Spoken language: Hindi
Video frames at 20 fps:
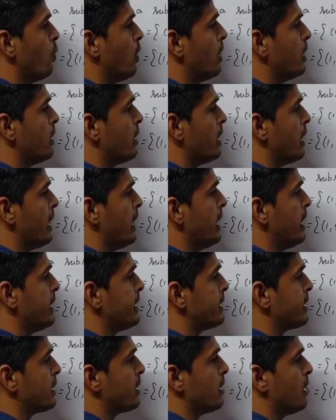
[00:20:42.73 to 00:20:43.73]
वन
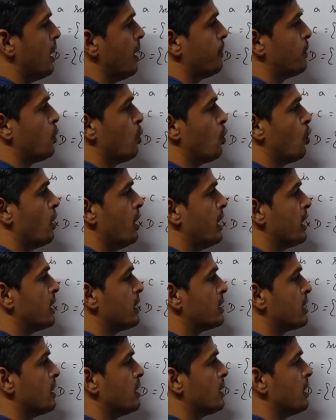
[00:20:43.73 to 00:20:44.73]
एट आप टू को
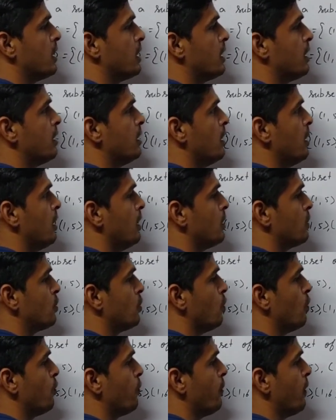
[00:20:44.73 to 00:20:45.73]
लेकर चलते हैं
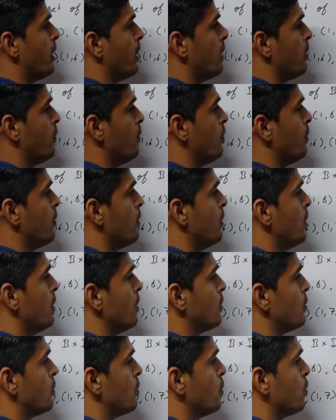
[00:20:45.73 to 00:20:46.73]
टू फाइव
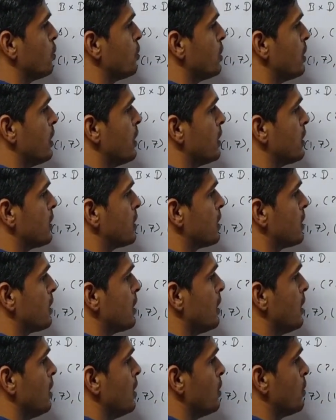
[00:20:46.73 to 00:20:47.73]
टू सिक्स
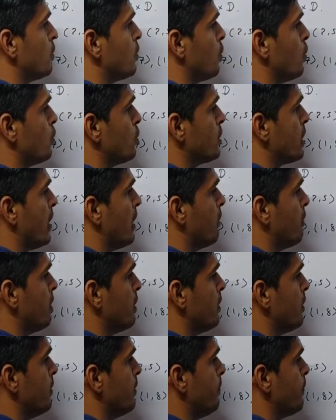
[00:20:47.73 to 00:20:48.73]
टू
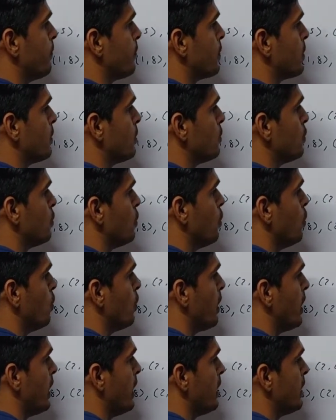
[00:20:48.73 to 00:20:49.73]
सेवन टू
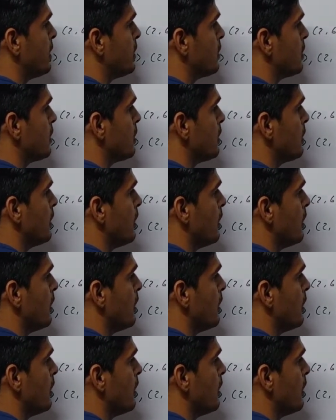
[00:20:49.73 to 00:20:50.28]
एट